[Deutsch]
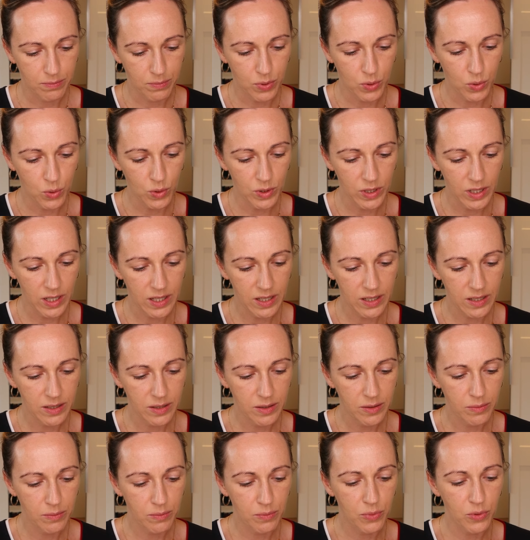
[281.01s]
Puder
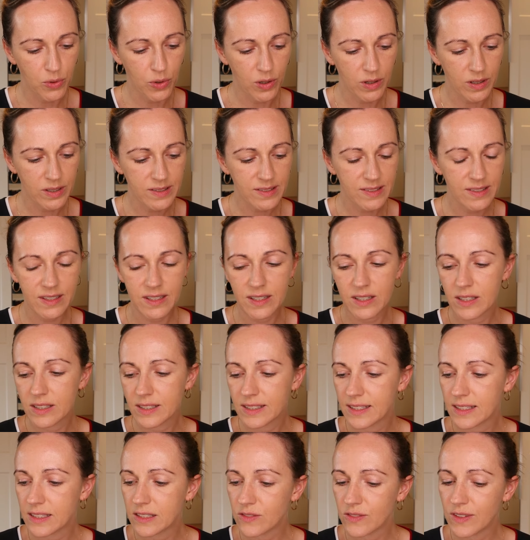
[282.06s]
Bronzer.
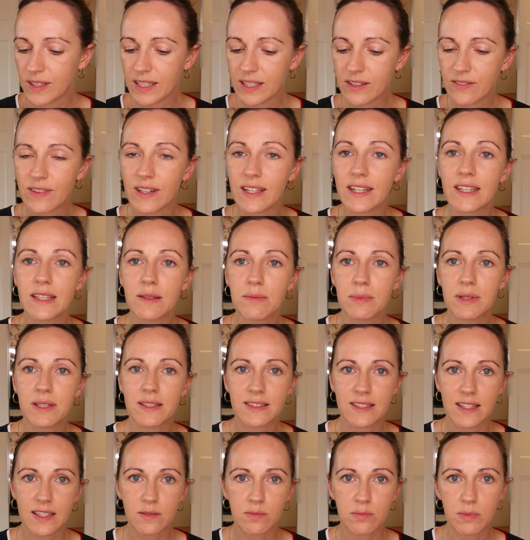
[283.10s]
Deswegen werde ich mir
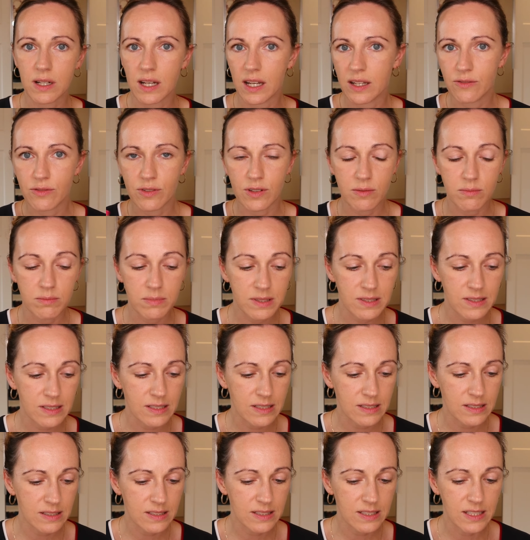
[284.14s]
jetzt erstmal einfach ein
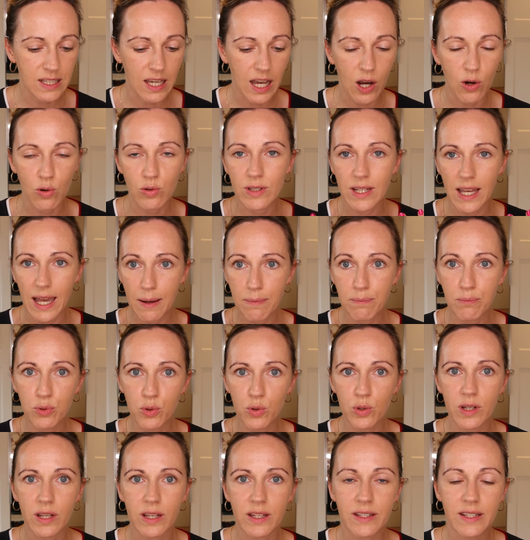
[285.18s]
bisschen die Haut
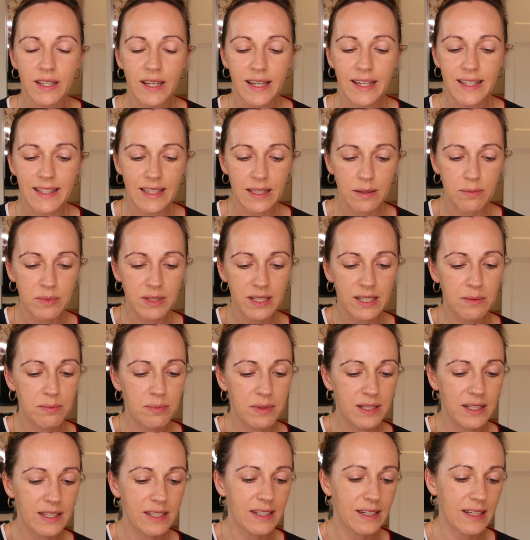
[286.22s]
abpudern, damit ich
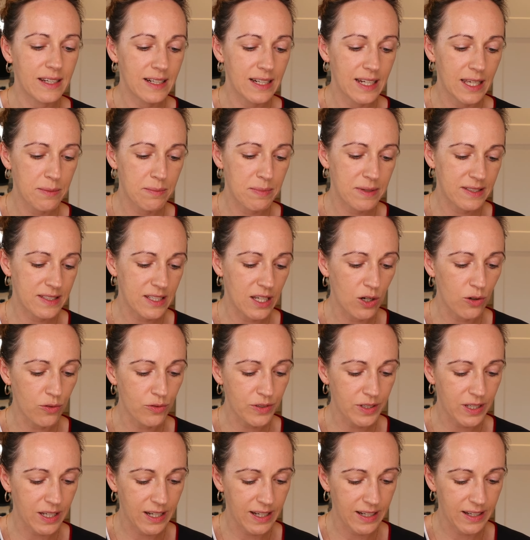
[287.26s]
mir den dann gleich besser
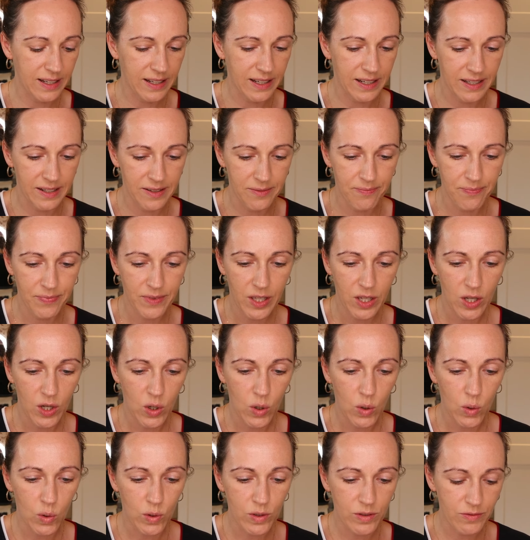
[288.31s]
auftragen kann.
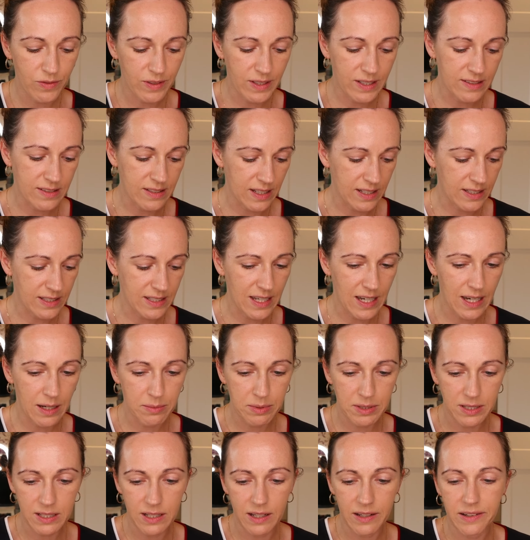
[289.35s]
Und wie gesagt, da
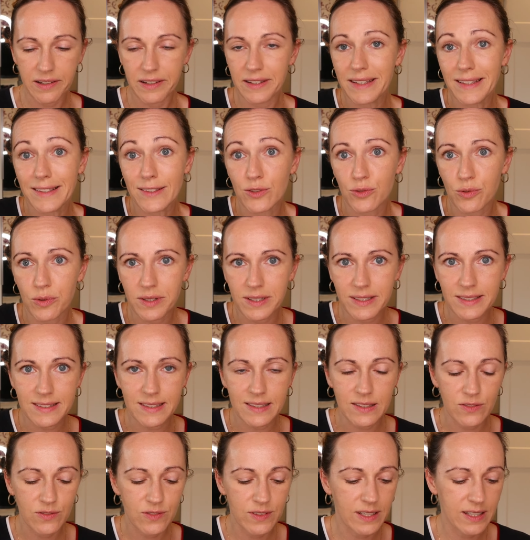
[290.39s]
habe ich leider nichts Neues.
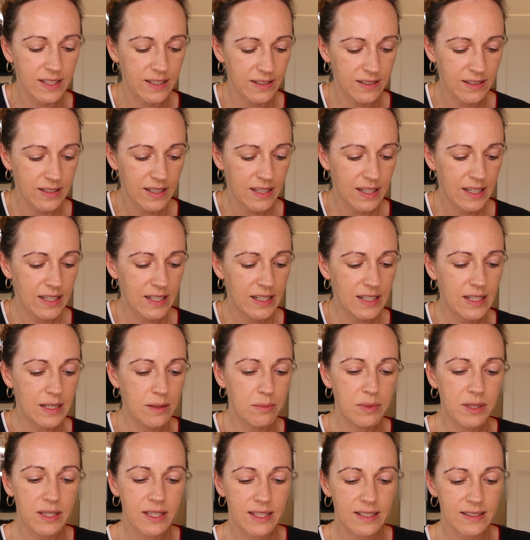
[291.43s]
Deswegen
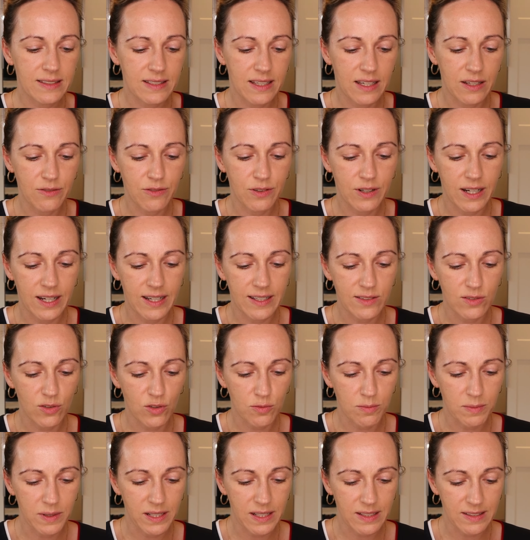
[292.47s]
nehme ich jetzt einfach eins
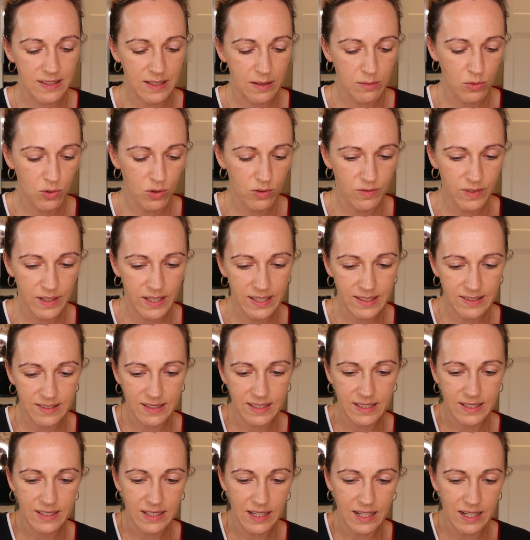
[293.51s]
aus meiner Sammlung, welches
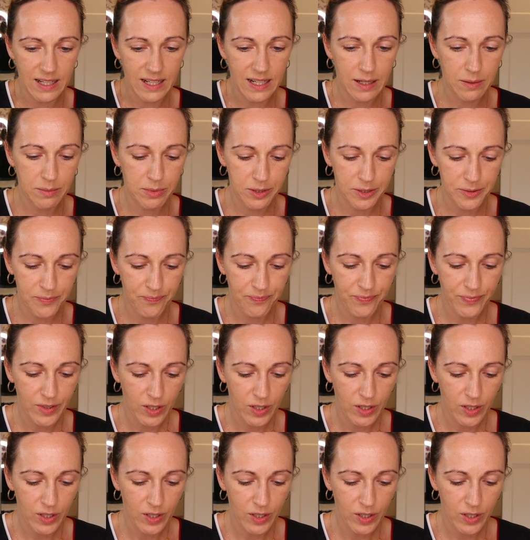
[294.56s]
ich da habe.